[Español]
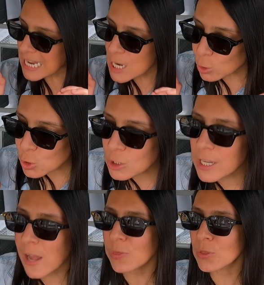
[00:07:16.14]
y lo
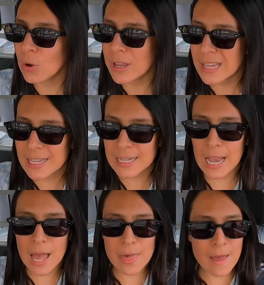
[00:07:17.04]
siento en
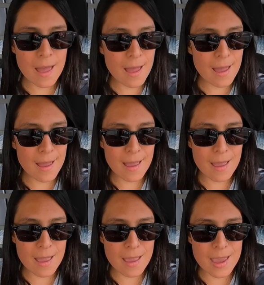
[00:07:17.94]
cada
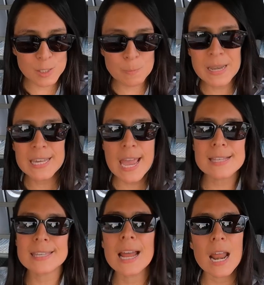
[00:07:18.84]

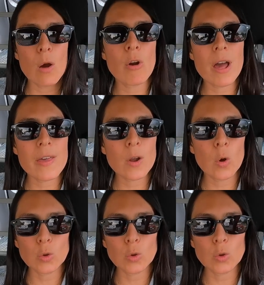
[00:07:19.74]
experiencia a la hora de